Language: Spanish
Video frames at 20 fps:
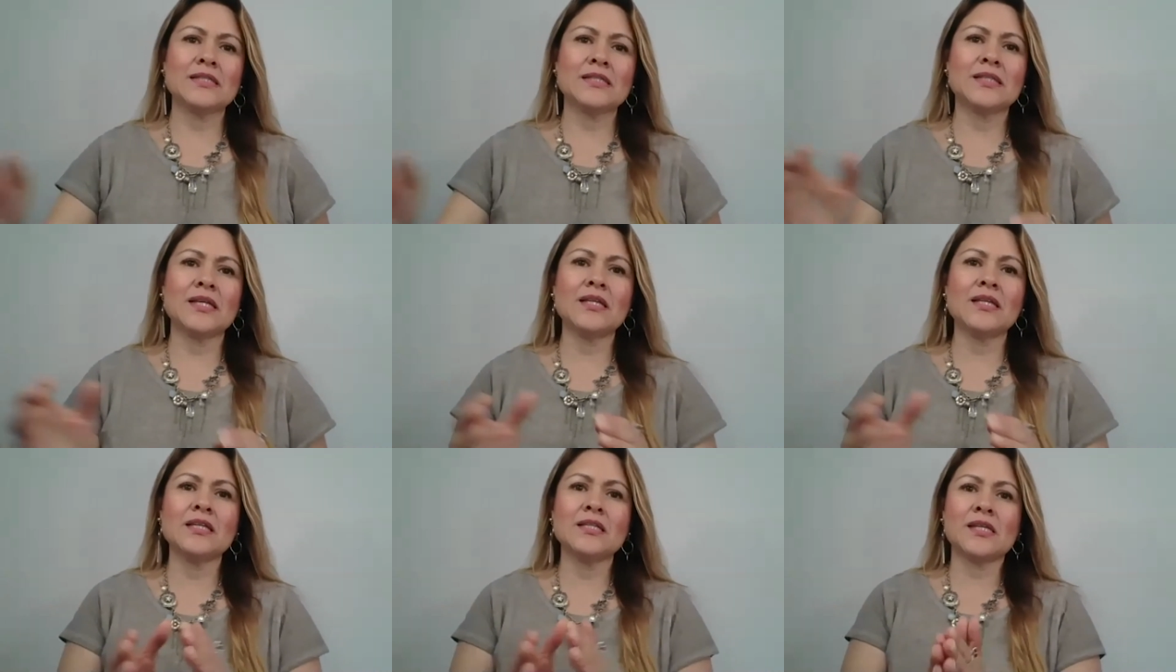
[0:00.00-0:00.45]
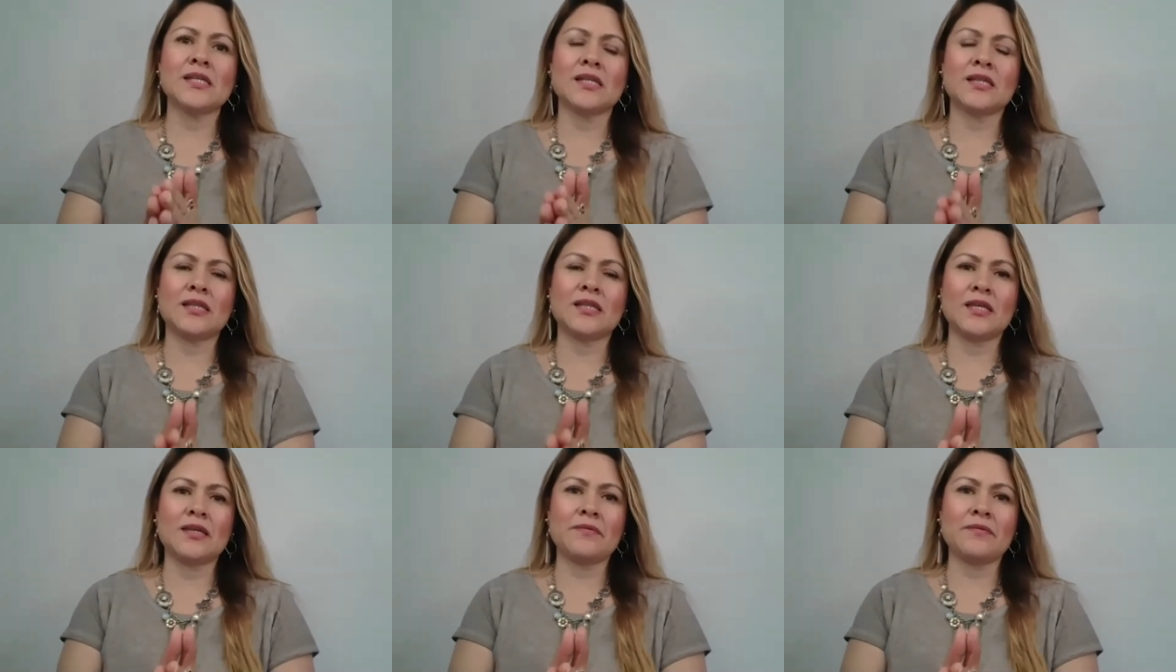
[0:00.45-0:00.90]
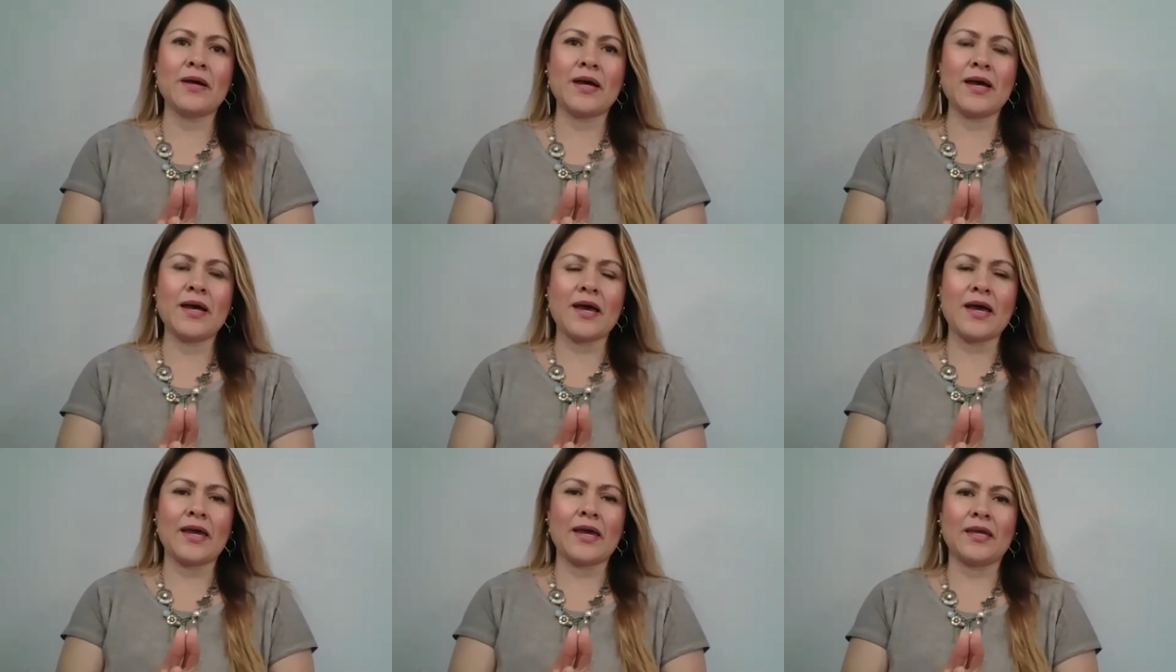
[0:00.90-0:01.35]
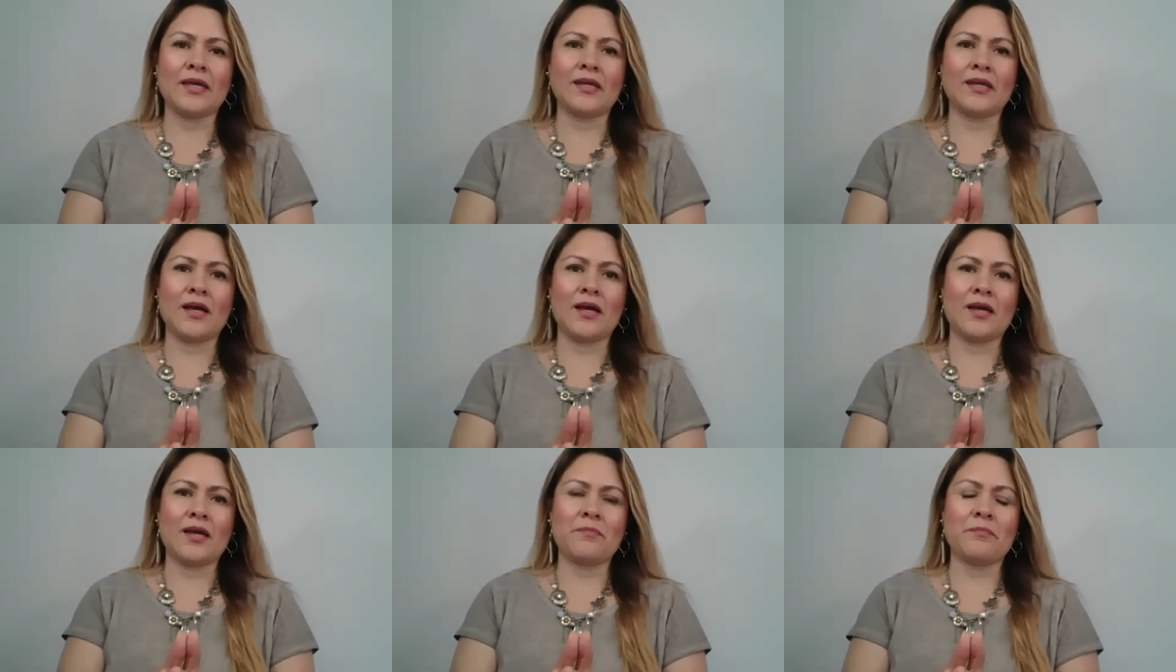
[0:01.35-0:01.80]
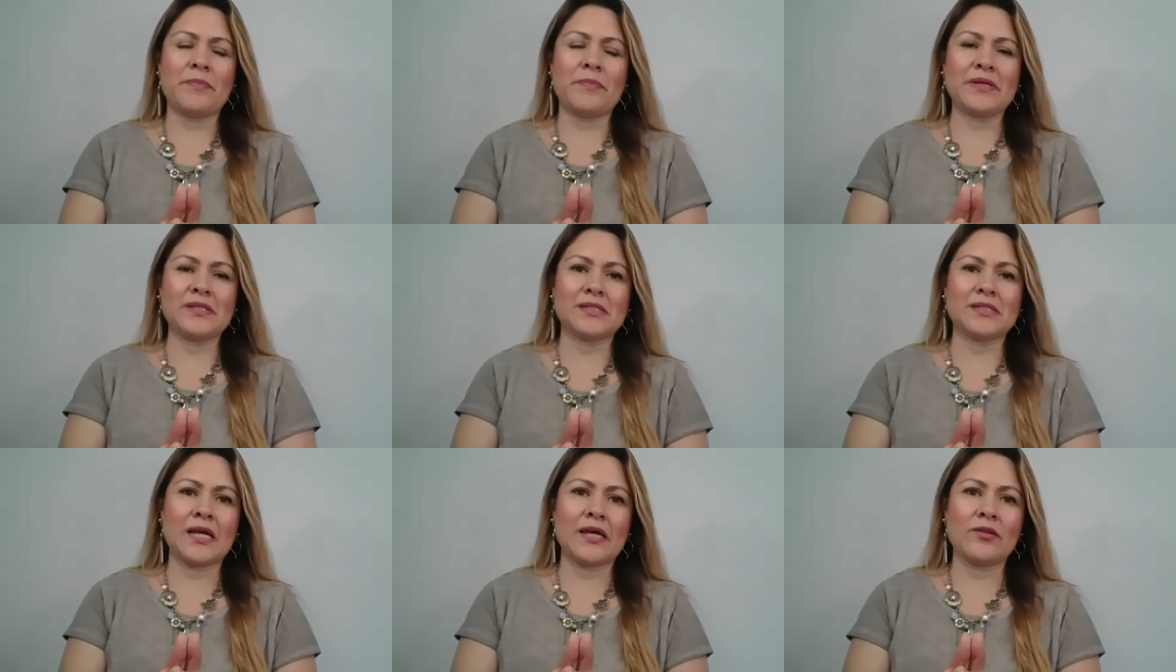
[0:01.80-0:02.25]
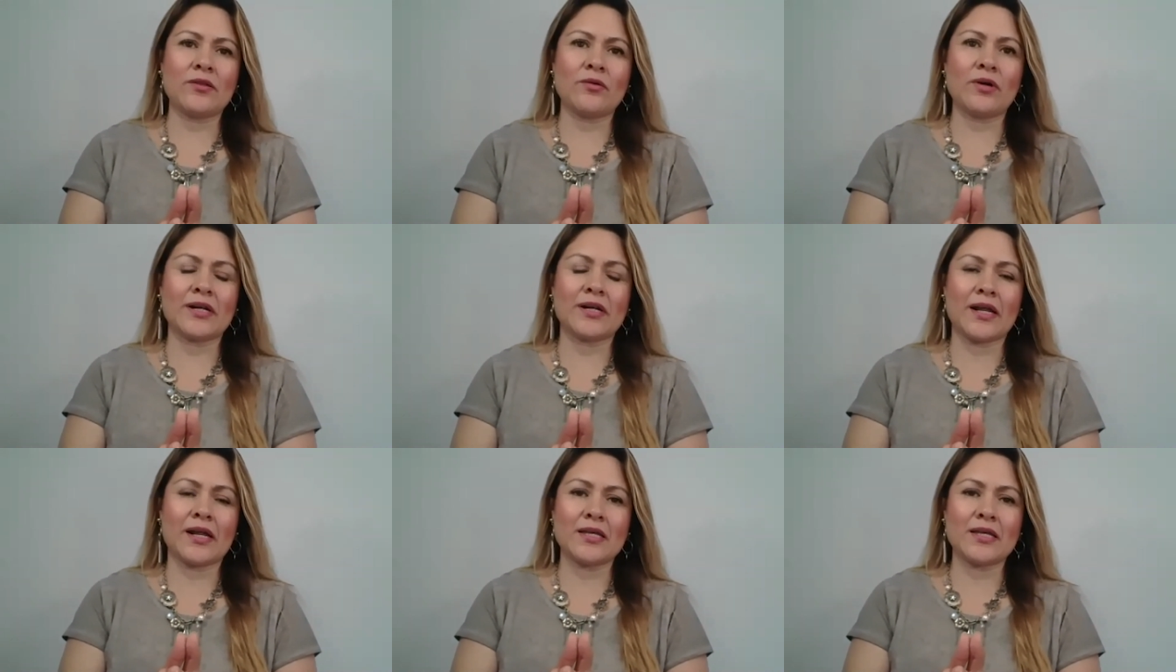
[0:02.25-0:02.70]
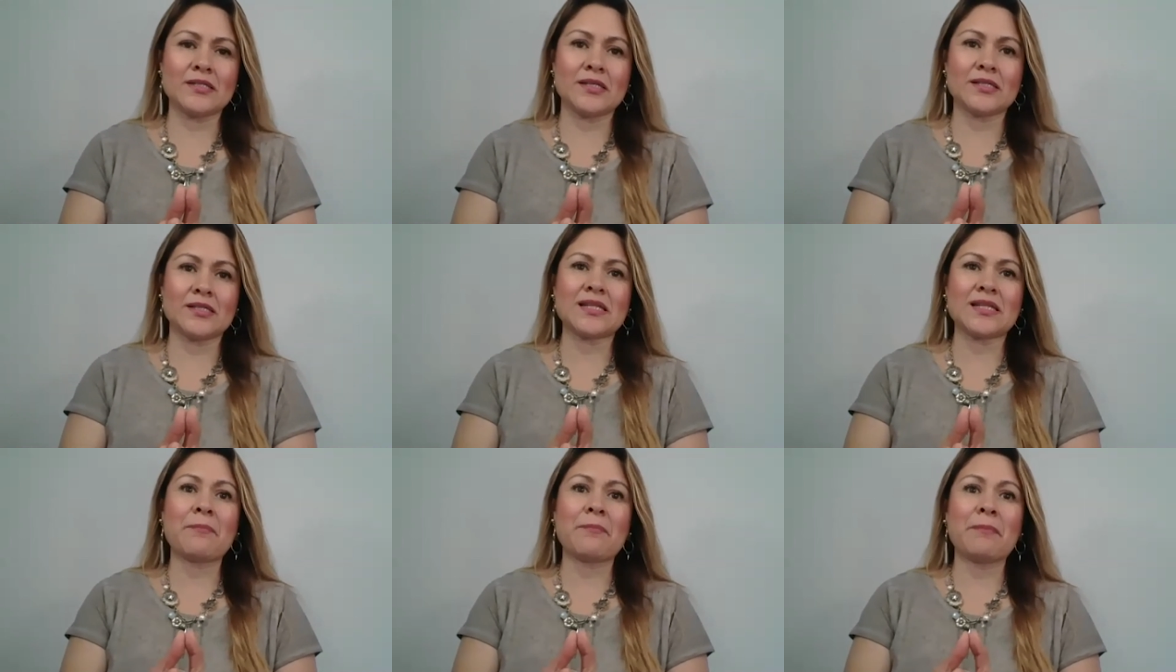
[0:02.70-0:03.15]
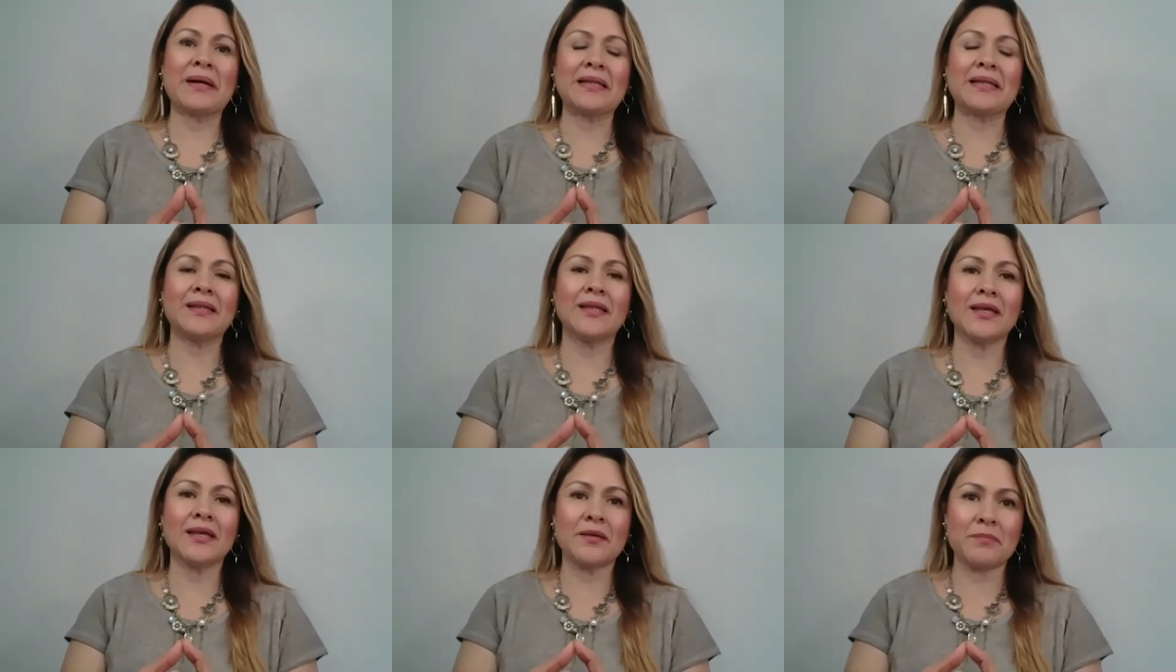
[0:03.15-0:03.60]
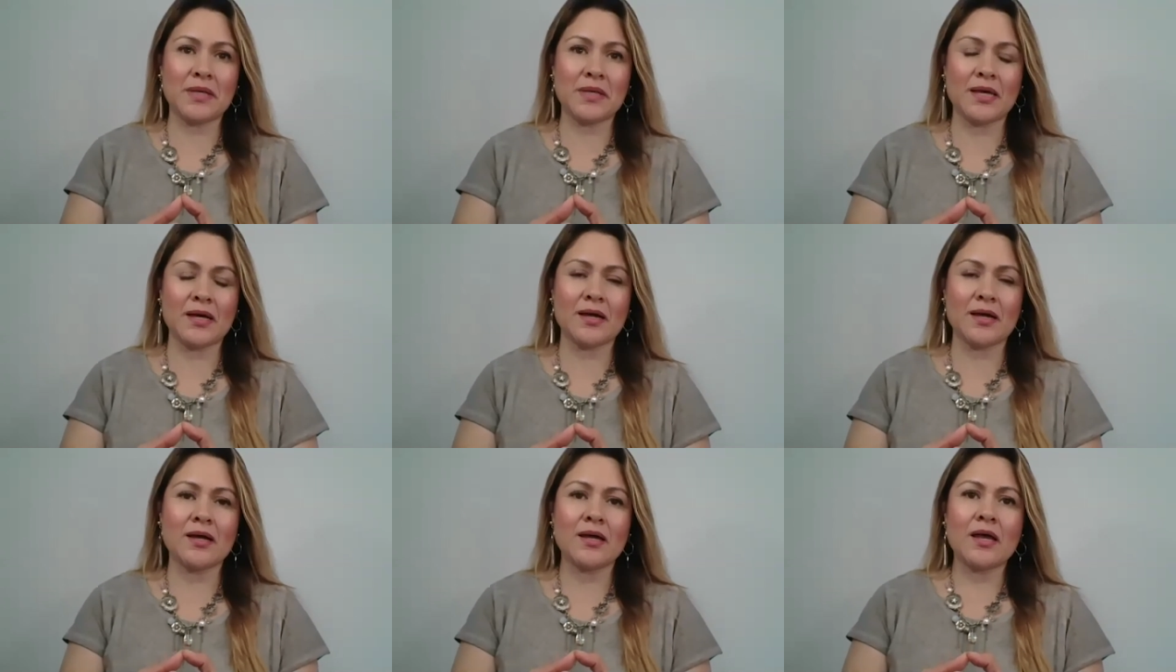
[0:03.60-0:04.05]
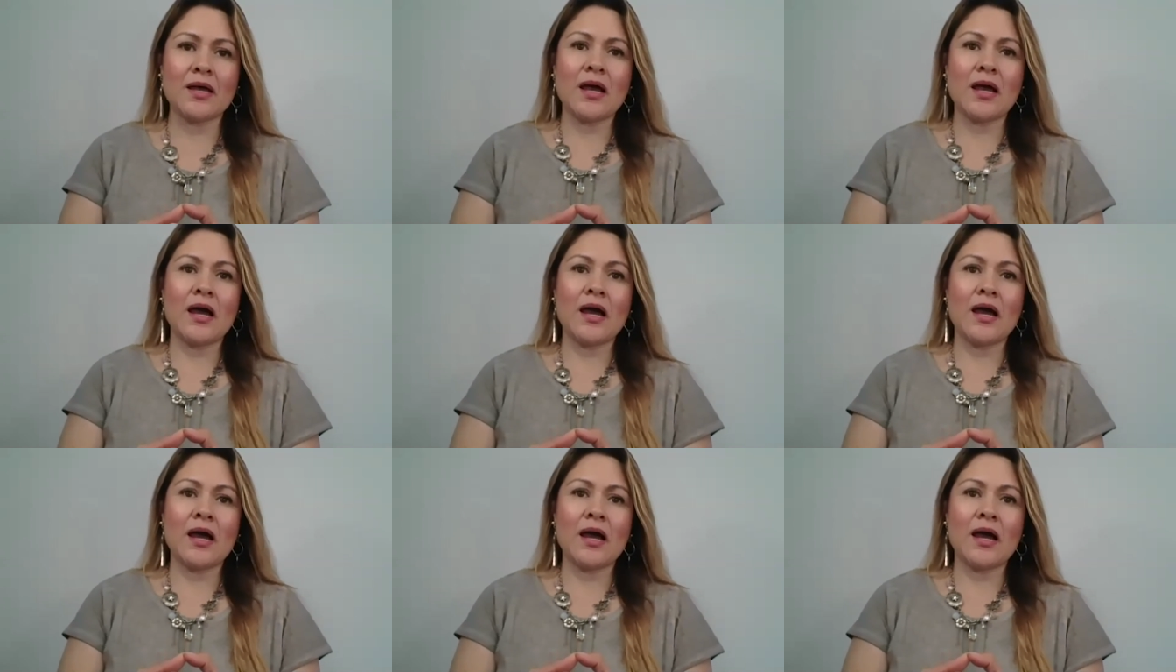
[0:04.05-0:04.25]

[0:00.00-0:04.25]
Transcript: Esta iniciativa ha, empezado a raíz de esta pandemia.